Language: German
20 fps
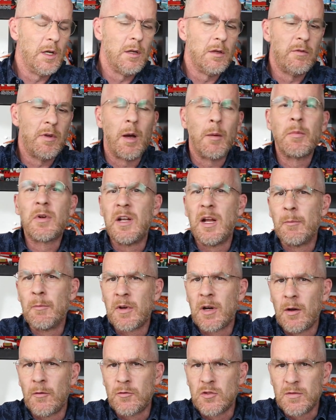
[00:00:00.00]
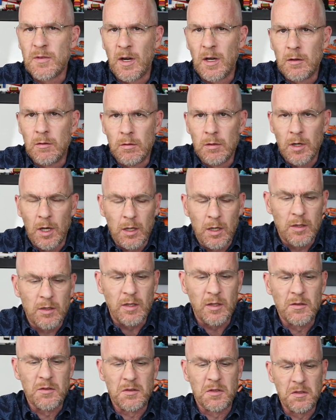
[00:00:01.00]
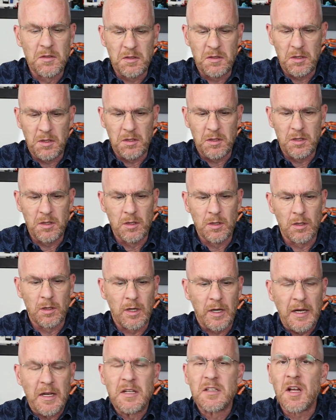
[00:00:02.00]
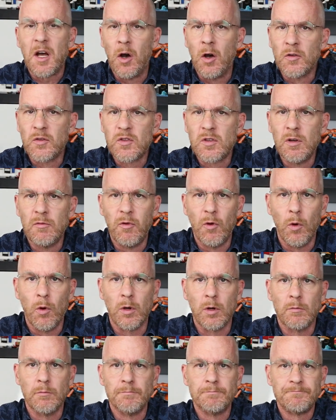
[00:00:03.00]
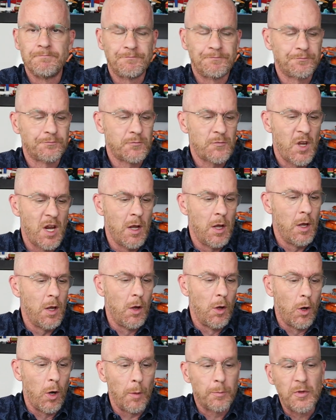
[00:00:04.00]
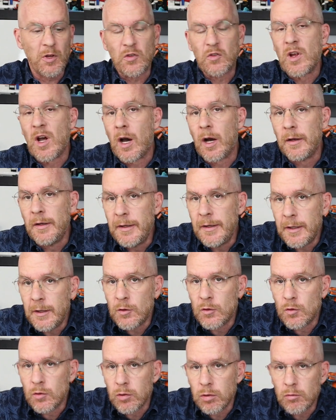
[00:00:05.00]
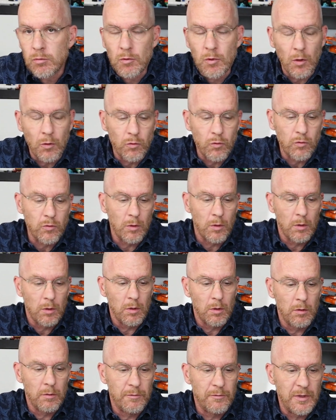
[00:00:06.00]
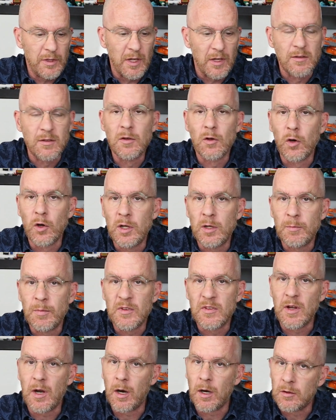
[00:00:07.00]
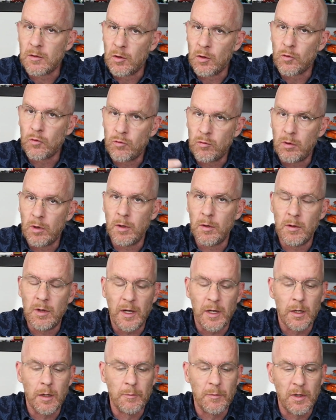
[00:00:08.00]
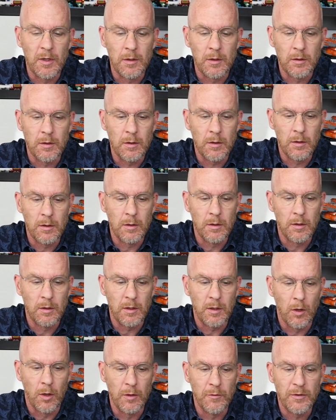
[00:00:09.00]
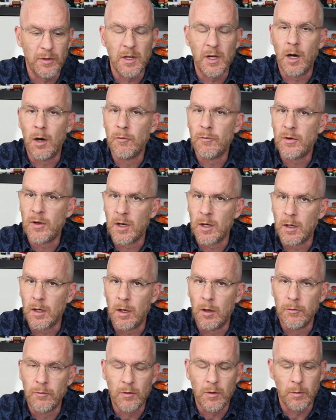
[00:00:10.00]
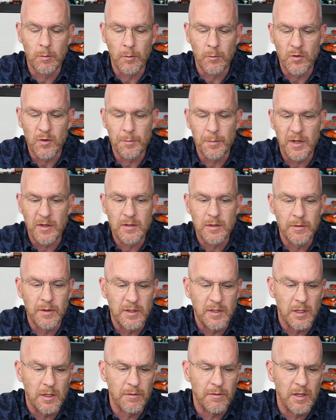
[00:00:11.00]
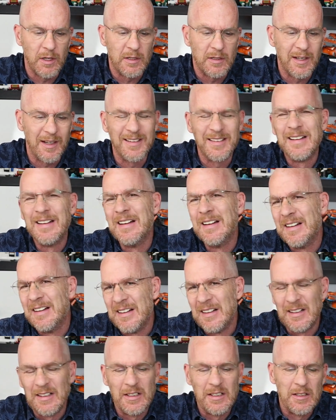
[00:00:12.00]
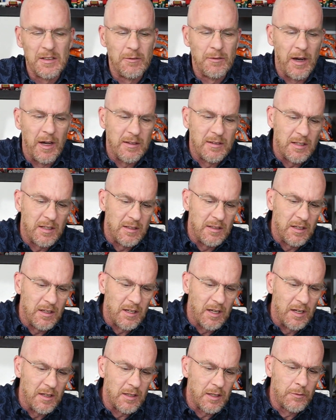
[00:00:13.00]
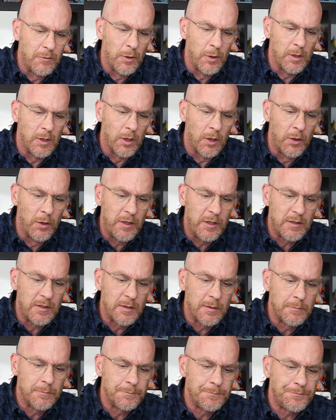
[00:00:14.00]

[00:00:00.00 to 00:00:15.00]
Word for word: Wir haben Klemmkraftschwankungen, allerdings sind die hier recht ausgewogen. Ob das daran liegt, dass, äh, wie das Gerücht besagt, dass je länger man, äh, je häufiger Auflagen raufkommen, umso besser wird die Qualität, weiß ich nicht. Halte ich für ein Gerücht.